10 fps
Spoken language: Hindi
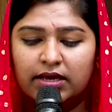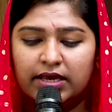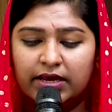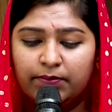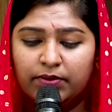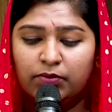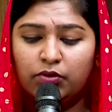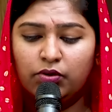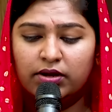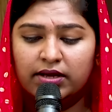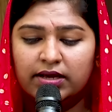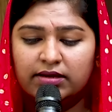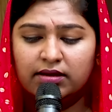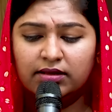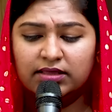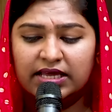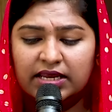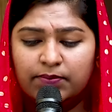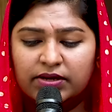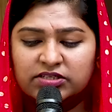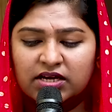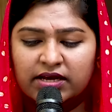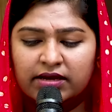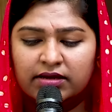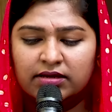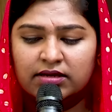हे प्रभु यह तेरी प्रजा है